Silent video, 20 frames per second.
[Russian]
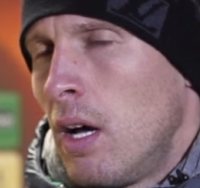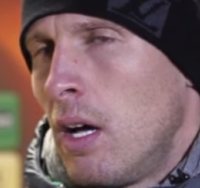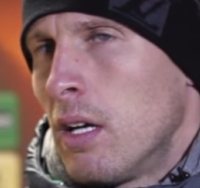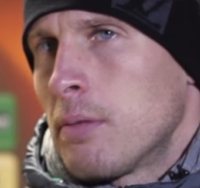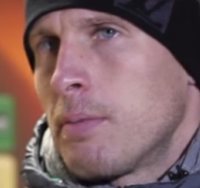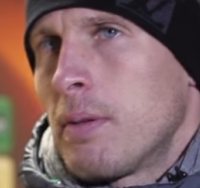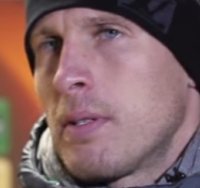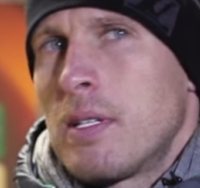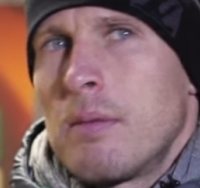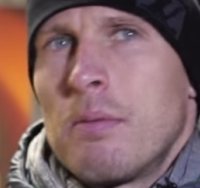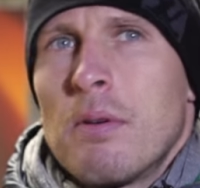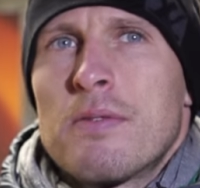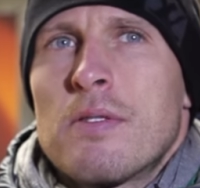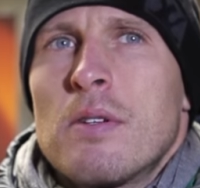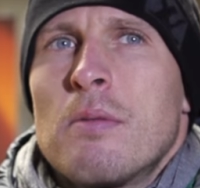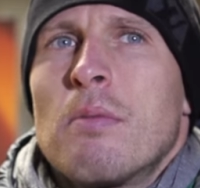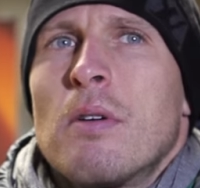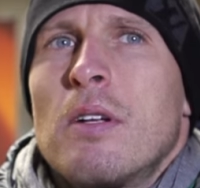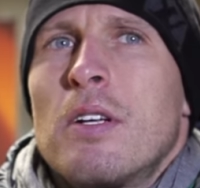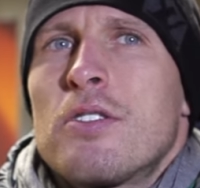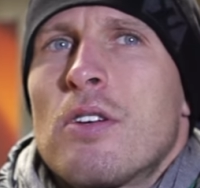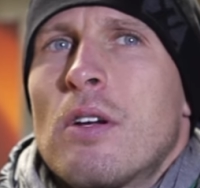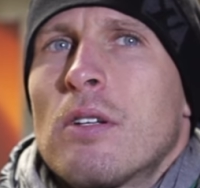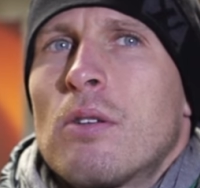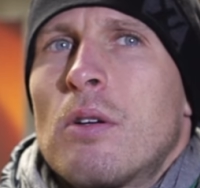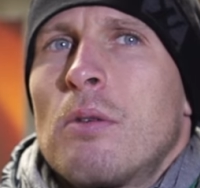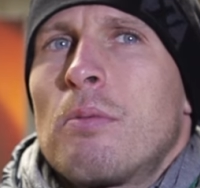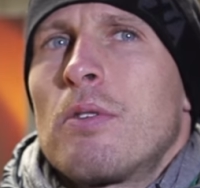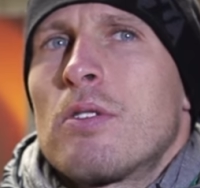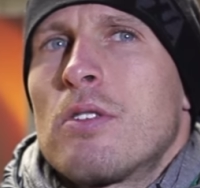Спасибо всем болельщикам,
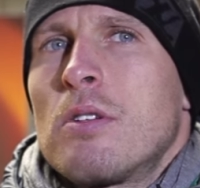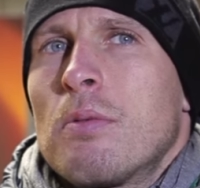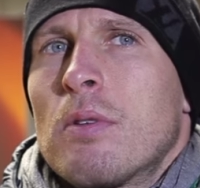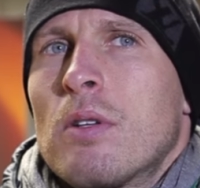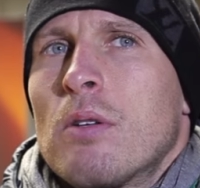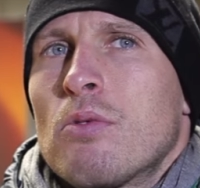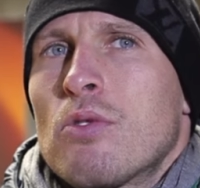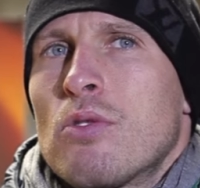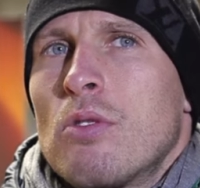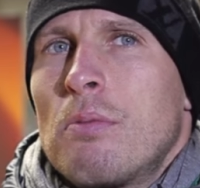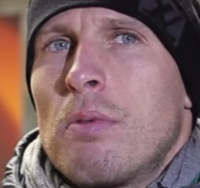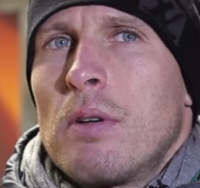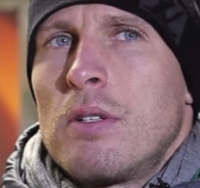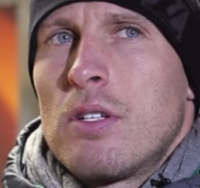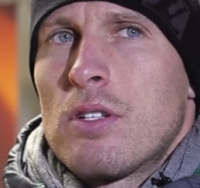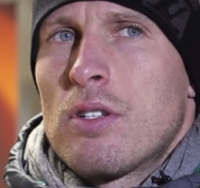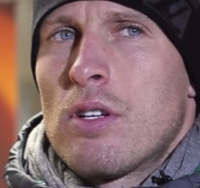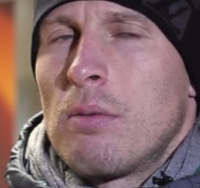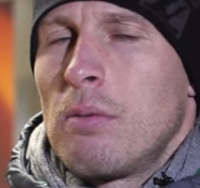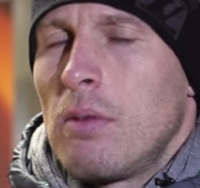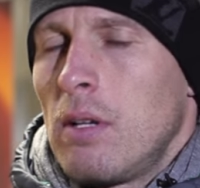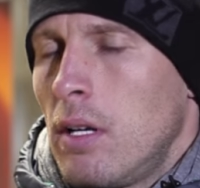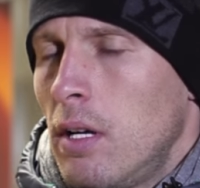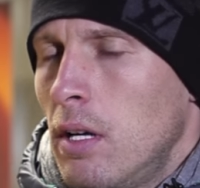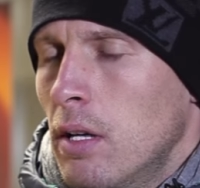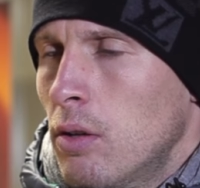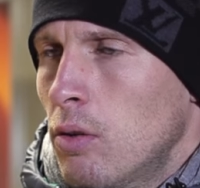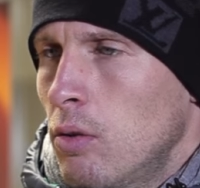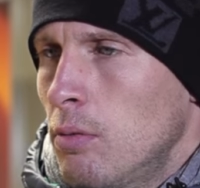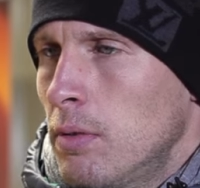которые пришли, потому что поддержка была
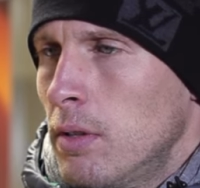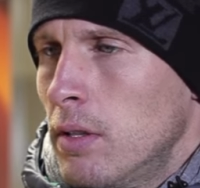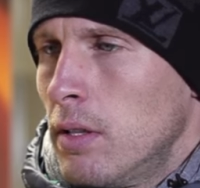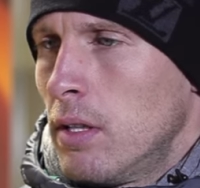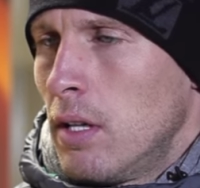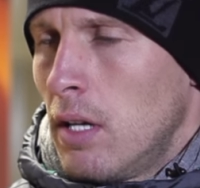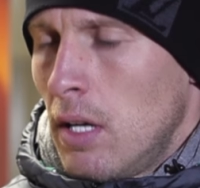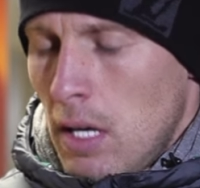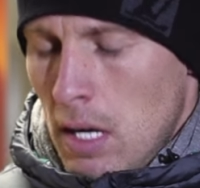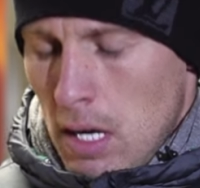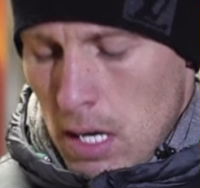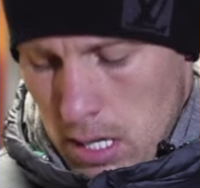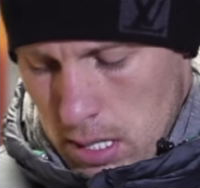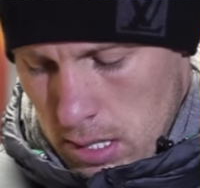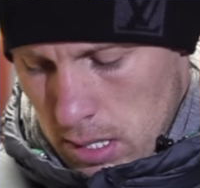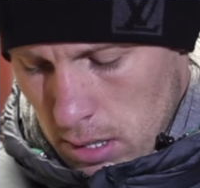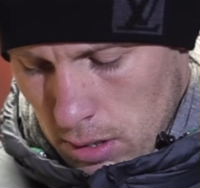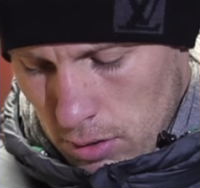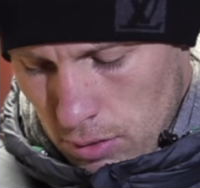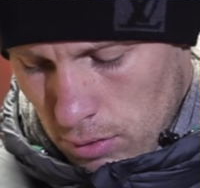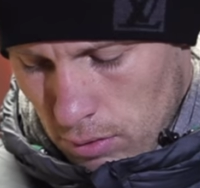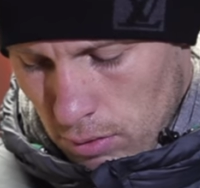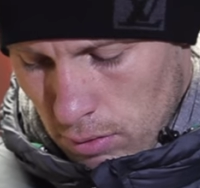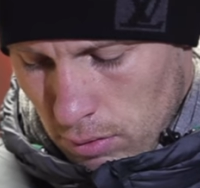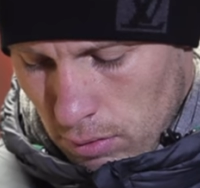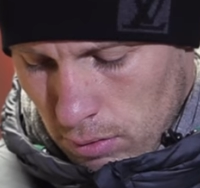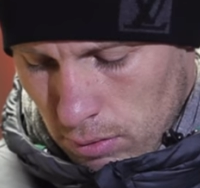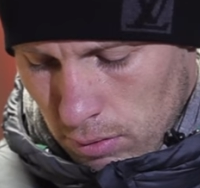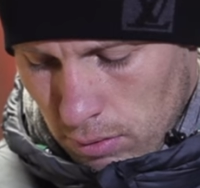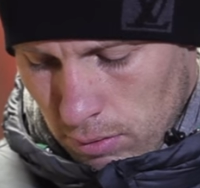огромная. Так
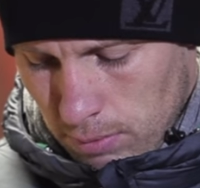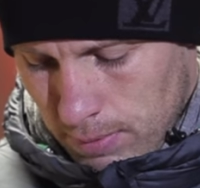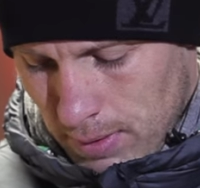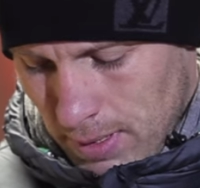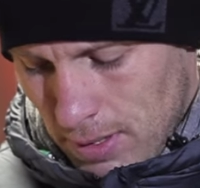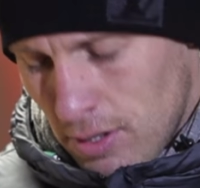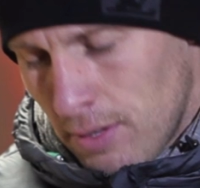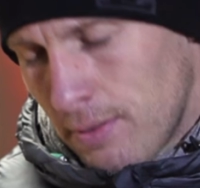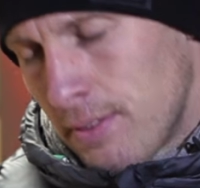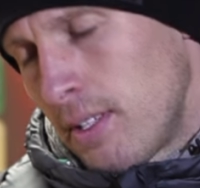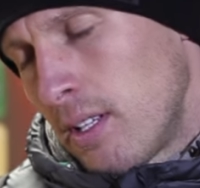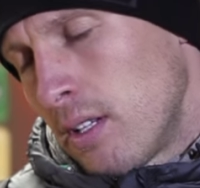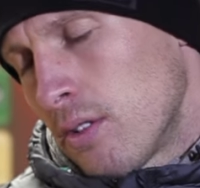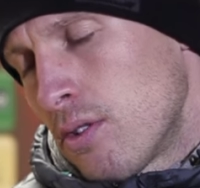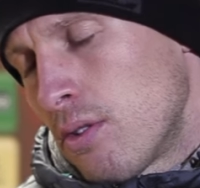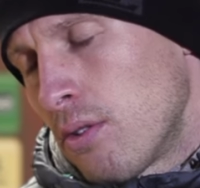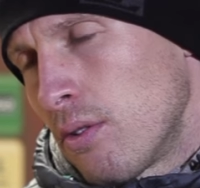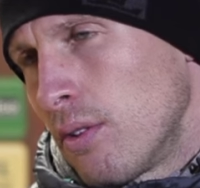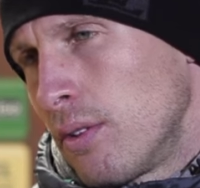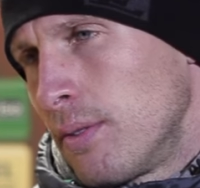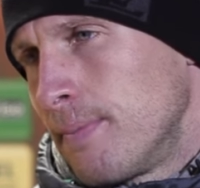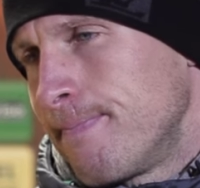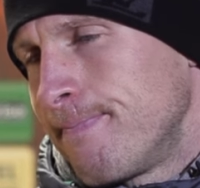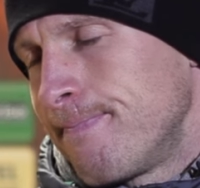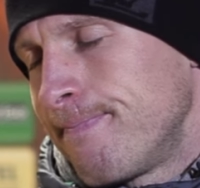что, конечно, все расстроены.